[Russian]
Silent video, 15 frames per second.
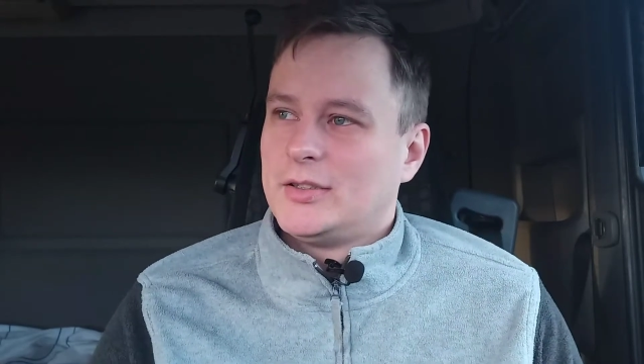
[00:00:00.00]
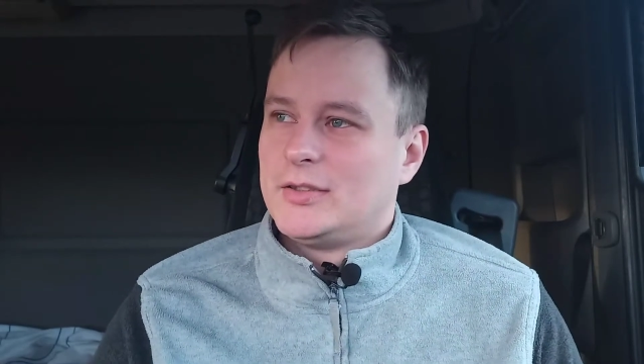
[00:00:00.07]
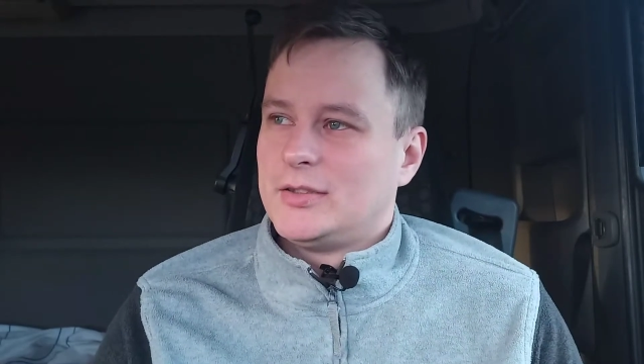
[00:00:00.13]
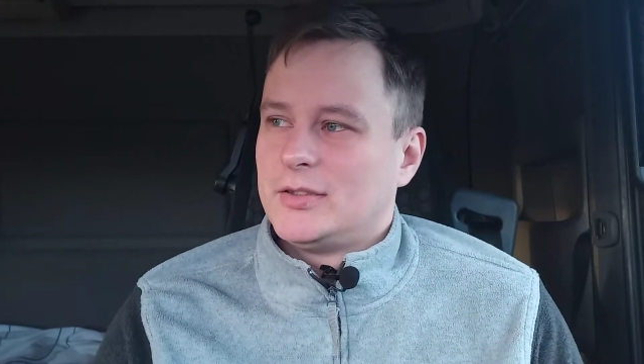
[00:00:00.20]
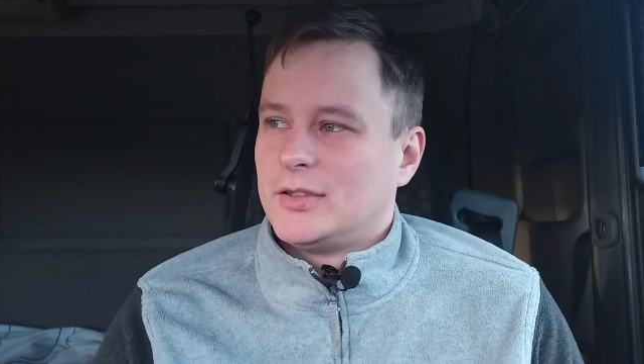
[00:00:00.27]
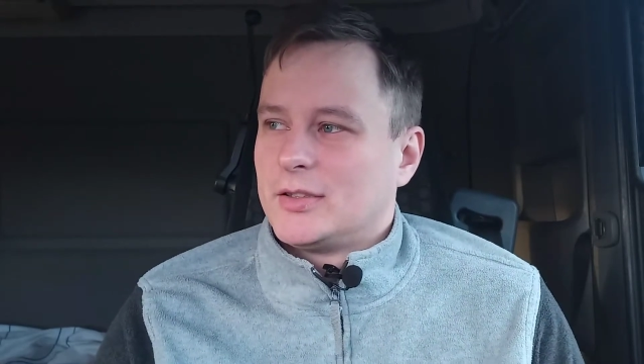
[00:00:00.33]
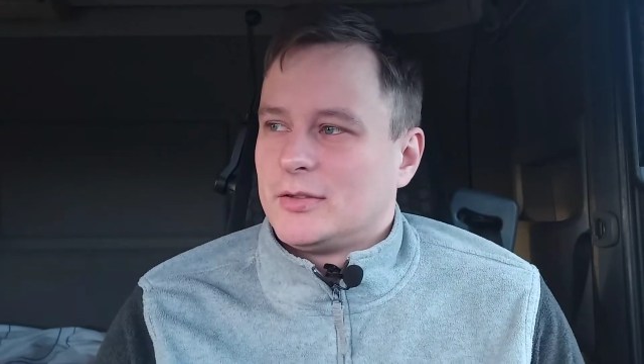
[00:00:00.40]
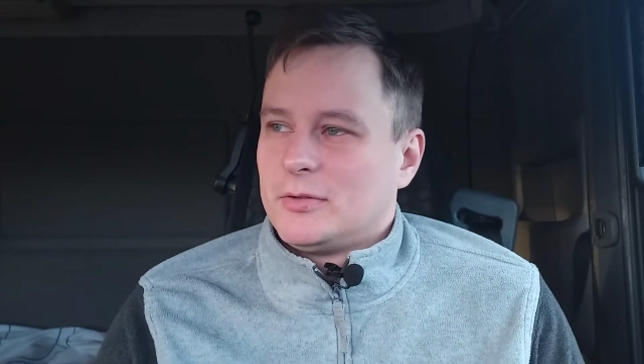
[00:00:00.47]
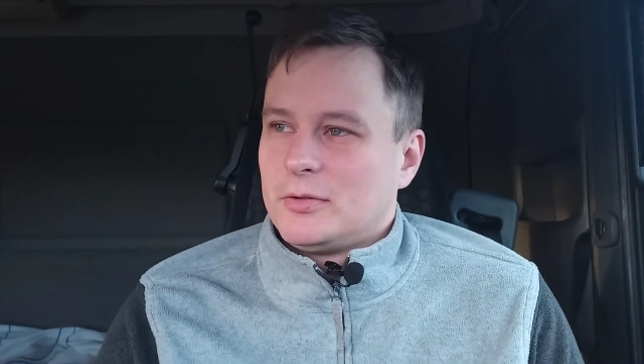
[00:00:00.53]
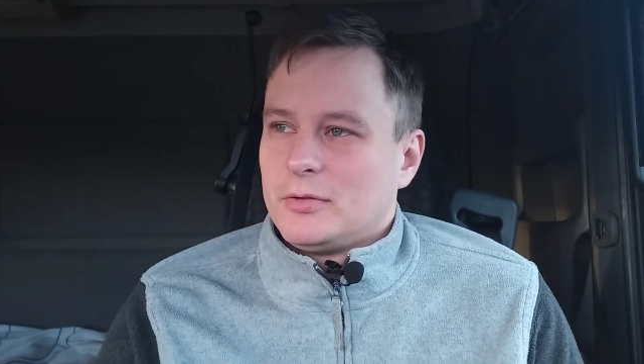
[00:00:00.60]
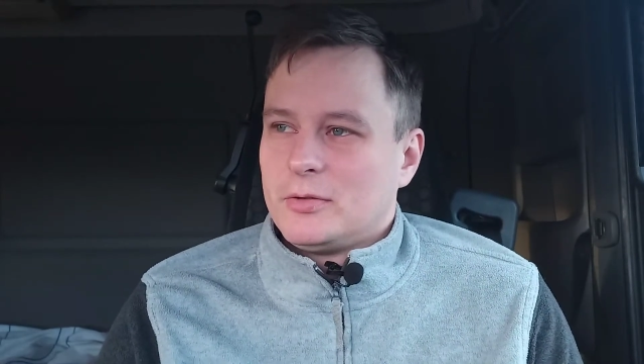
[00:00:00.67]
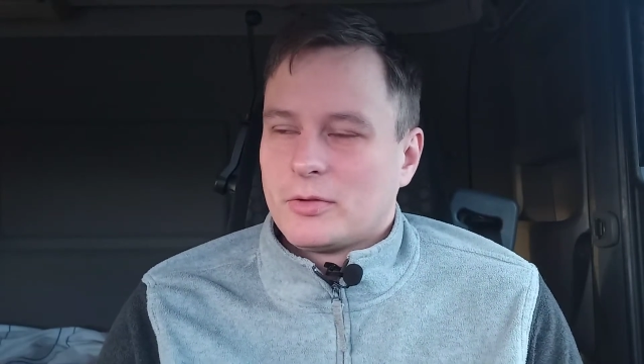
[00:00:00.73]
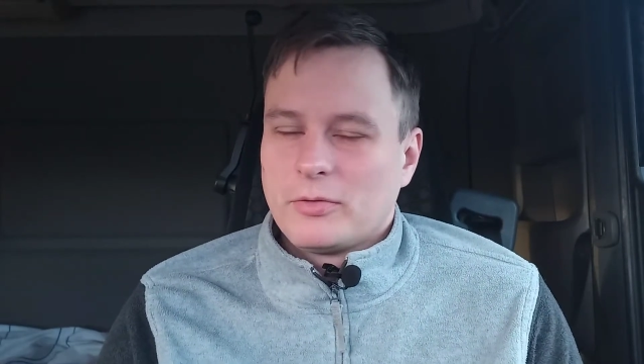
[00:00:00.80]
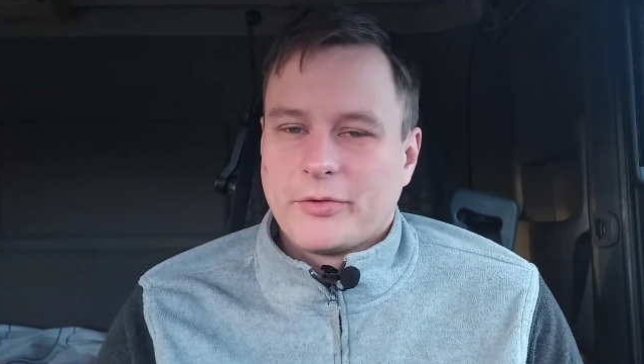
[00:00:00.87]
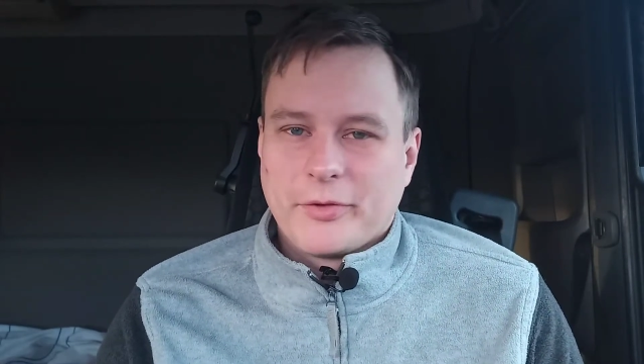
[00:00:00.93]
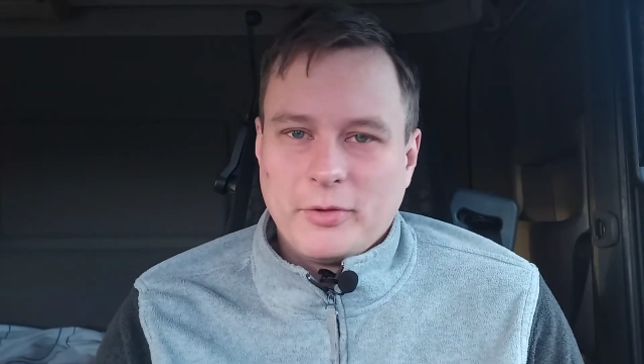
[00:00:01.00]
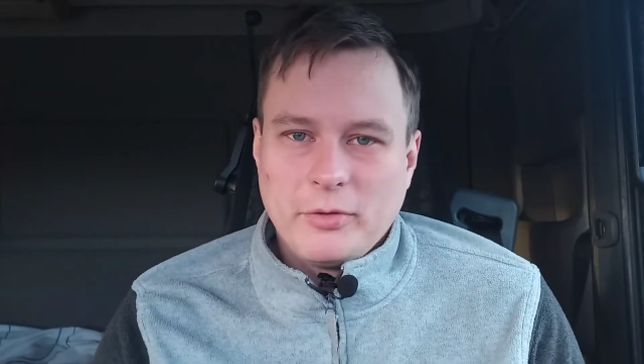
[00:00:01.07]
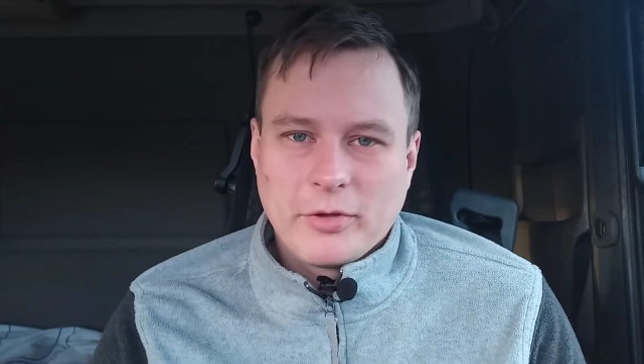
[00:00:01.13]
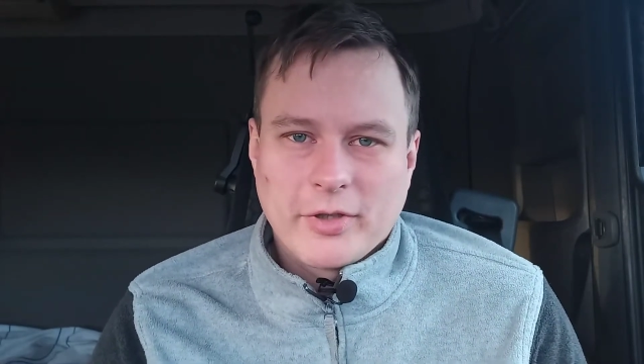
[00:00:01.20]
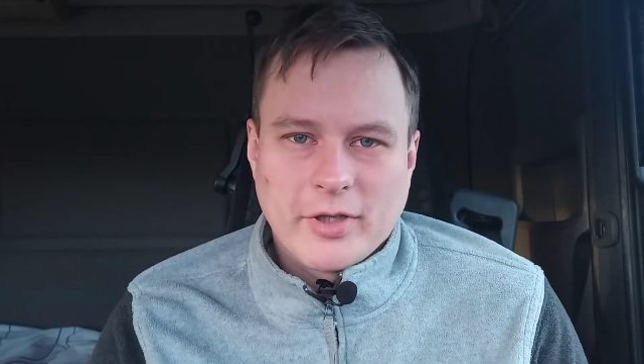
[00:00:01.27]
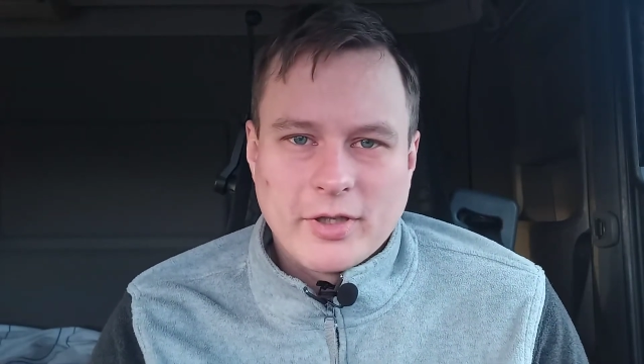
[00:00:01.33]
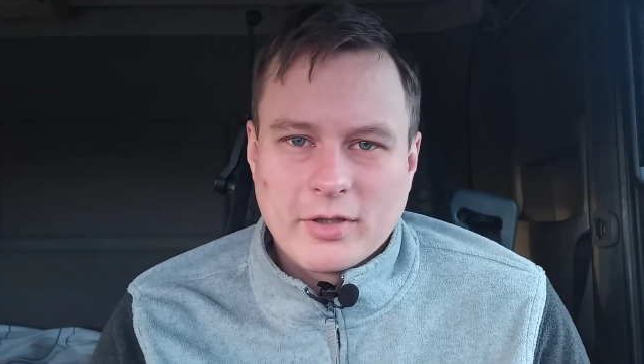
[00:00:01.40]
Я говорю, груз
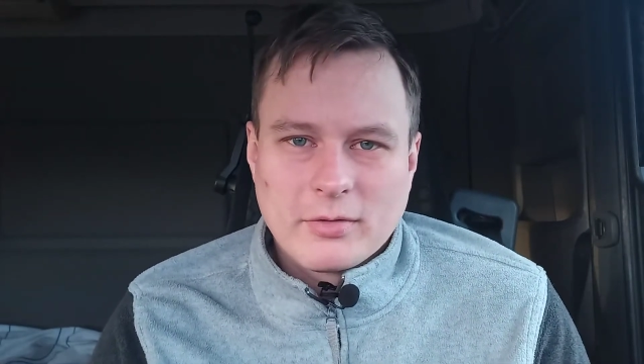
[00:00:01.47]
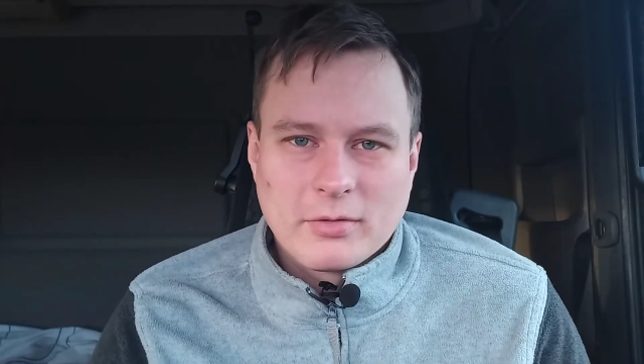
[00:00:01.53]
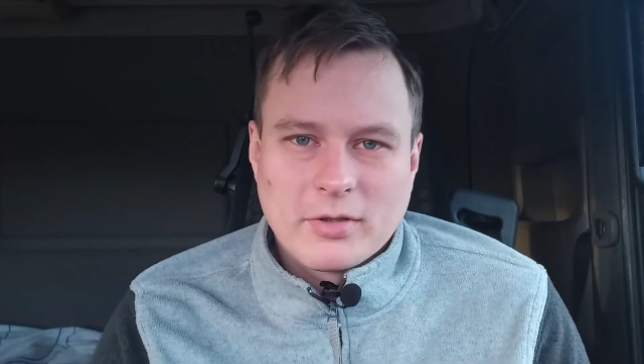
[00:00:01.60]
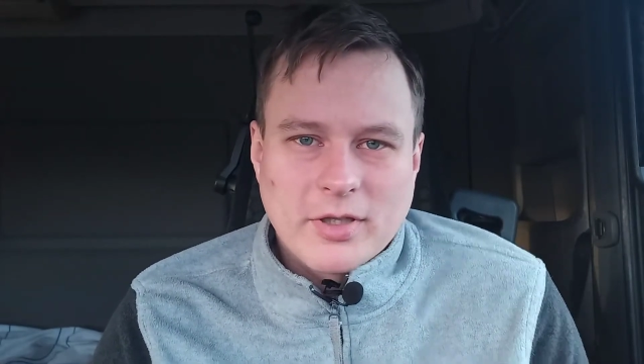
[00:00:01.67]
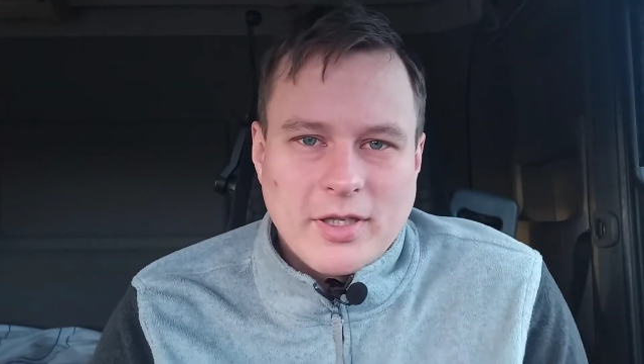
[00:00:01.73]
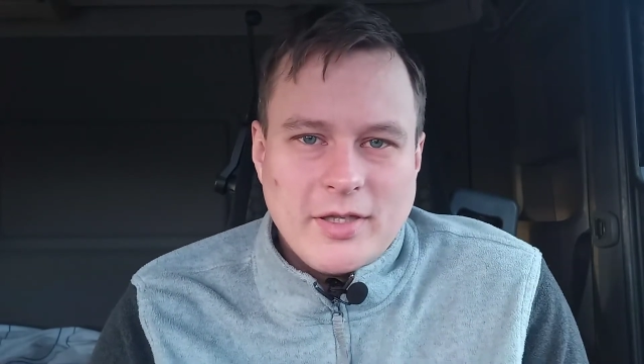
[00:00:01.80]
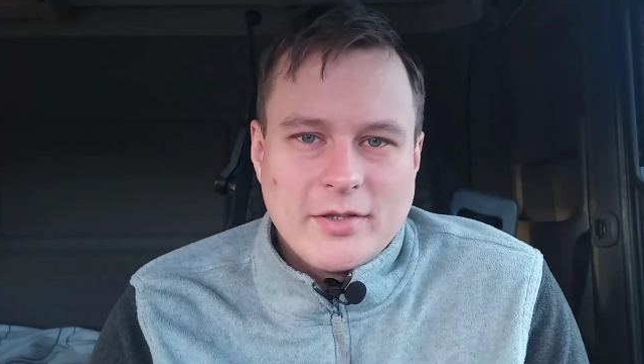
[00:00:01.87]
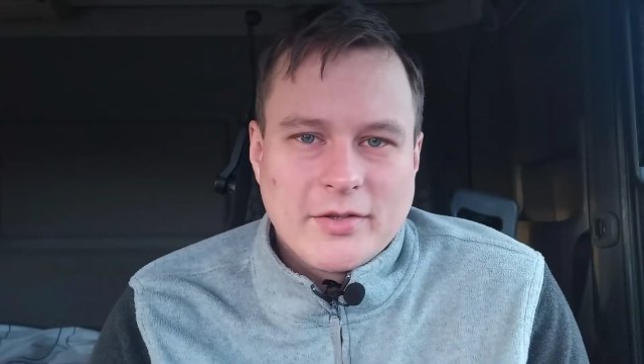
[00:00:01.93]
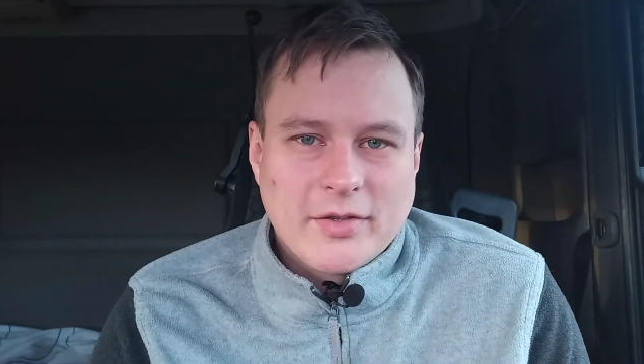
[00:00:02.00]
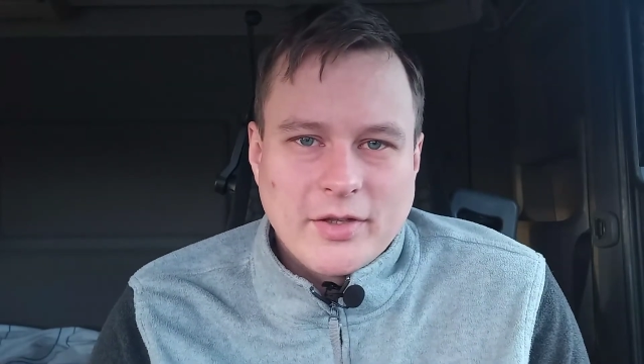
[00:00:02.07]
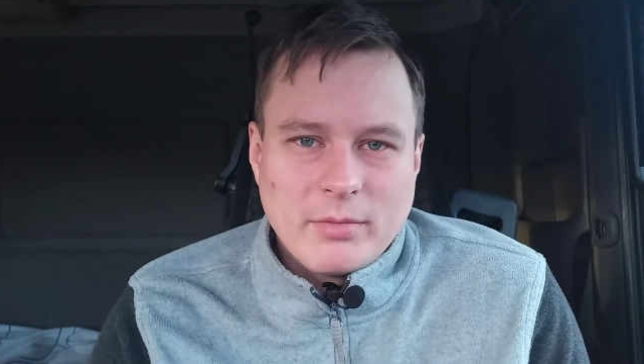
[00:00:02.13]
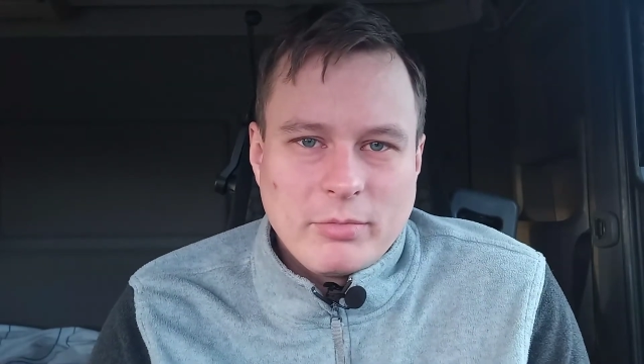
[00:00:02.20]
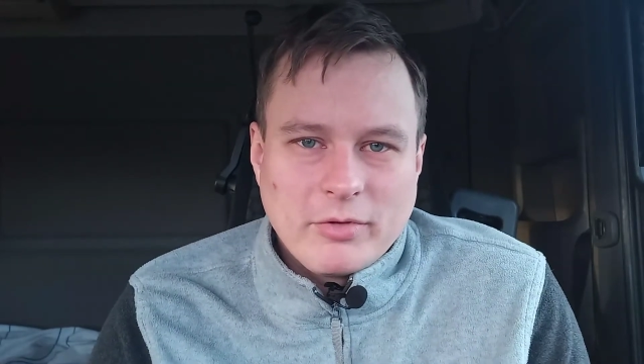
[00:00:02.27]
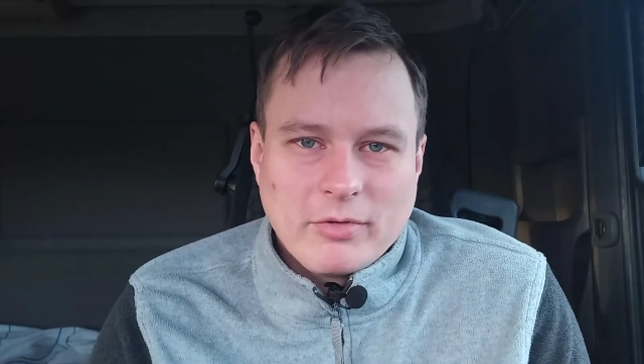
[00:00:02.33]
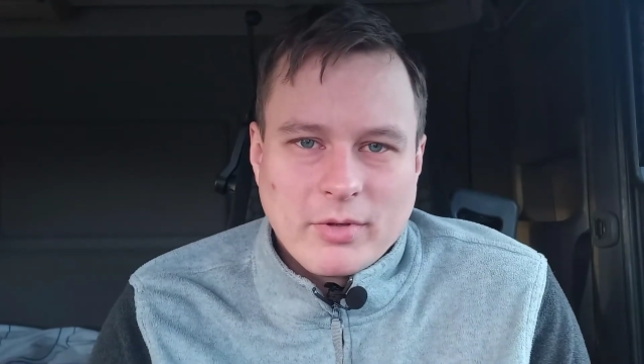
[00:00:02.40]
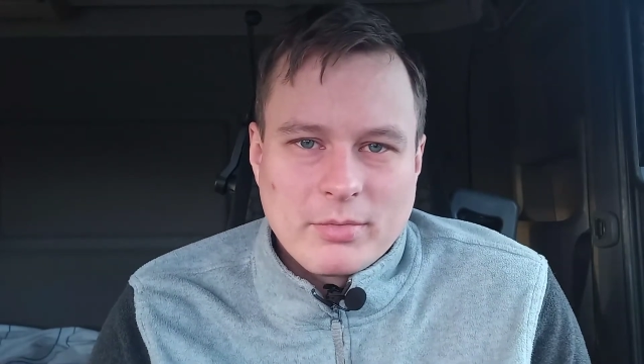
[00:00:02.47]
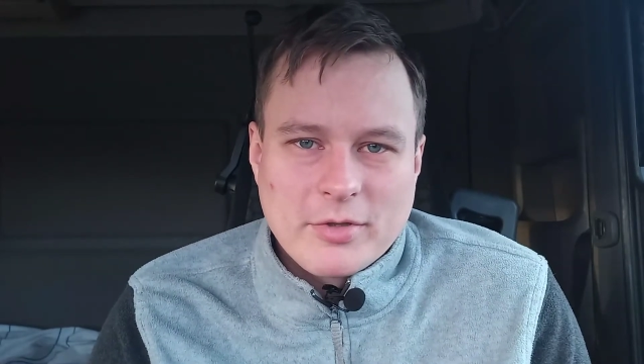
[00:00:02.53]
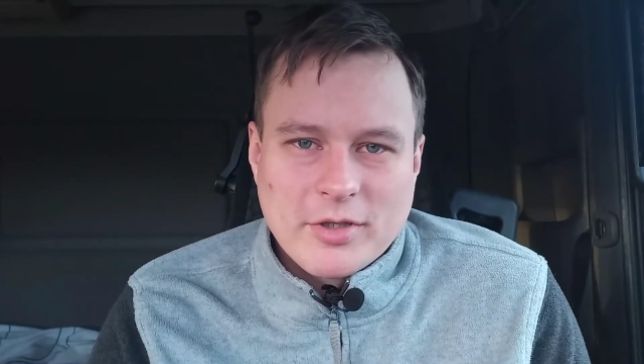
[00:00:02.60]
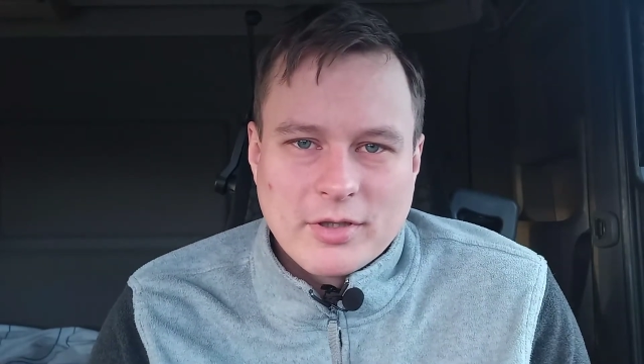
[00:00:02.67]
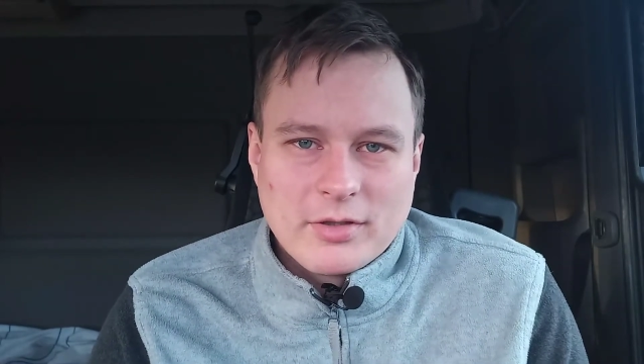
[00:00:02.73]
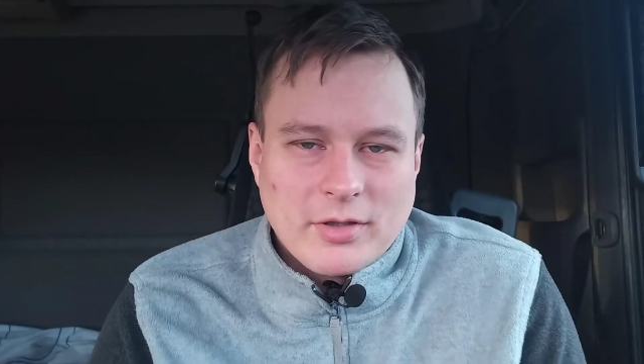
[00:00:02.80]
легкий, я говорю, какие цепи вообще?